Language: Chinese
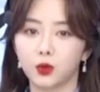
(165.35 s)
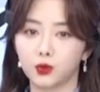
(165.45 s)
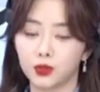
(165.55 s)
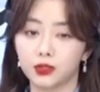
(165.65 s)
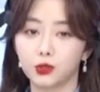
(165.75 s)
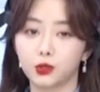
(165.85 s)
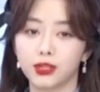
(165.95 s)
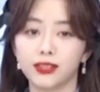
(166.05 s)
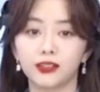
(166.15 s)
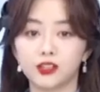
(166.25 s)
活如何去
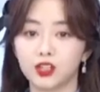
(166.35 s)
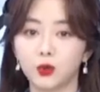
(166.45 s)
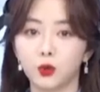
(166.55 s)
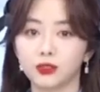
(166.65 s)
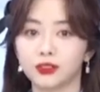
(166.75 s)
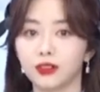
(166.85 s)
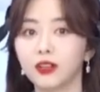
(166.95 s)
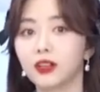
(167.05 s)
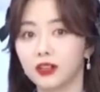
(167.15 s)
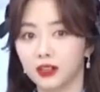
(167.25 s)
看待生活的
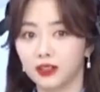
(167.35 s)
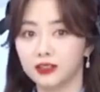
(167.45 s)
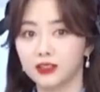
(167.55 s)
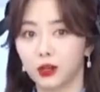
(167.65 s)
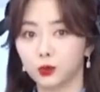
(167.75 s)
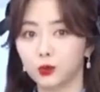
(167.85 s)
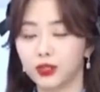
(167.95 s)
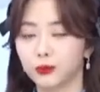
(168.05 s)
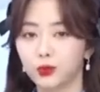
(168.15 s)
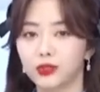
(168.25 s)
呃角
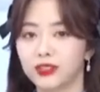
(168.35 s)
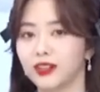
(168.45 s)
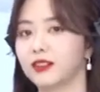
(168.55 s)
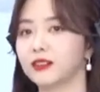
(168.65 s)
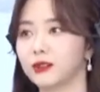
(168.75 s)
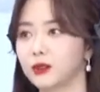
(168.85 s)
度也不一样。